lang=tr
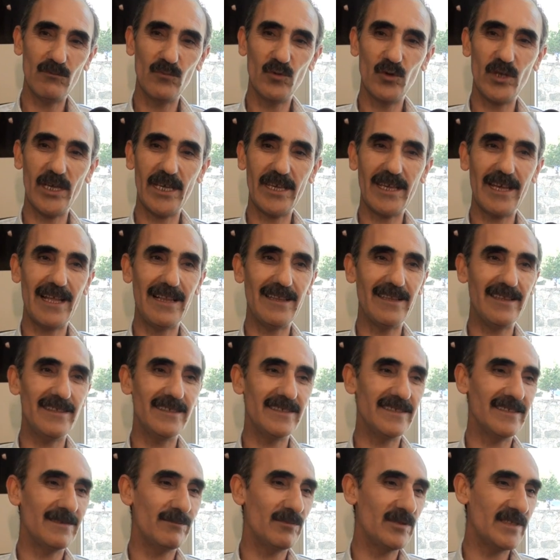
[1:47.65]
Buraya
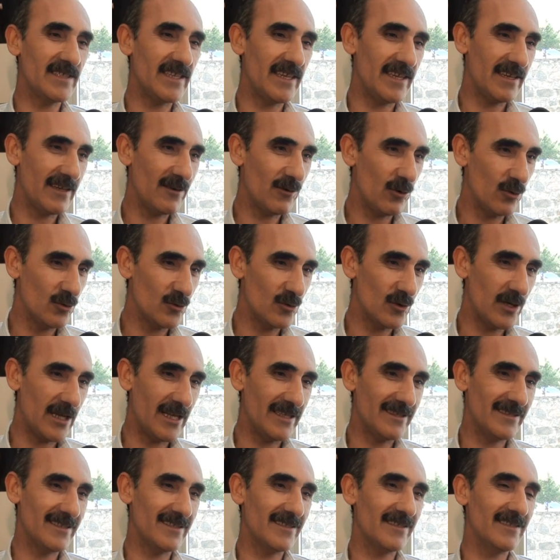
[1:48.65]
geldiğiniz bize
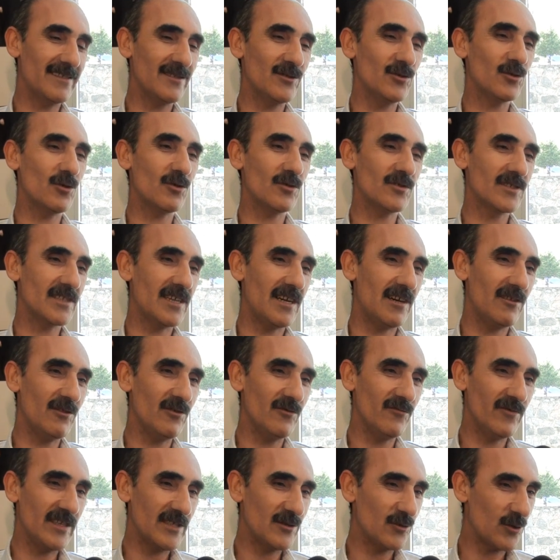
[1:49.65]
onurlandırdınız. Çok sağ
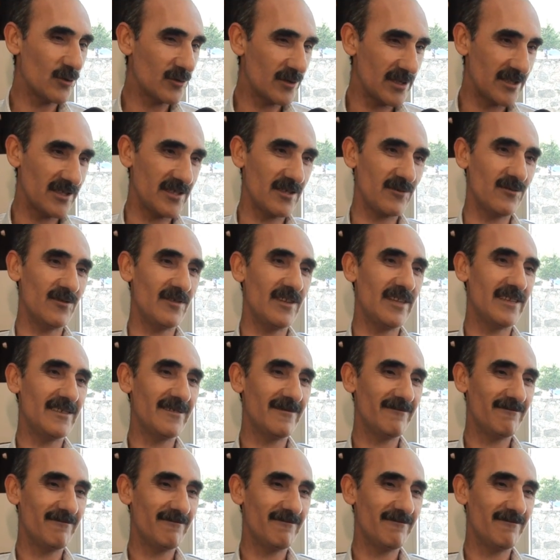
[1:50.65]
olun ve çok teşekkürler.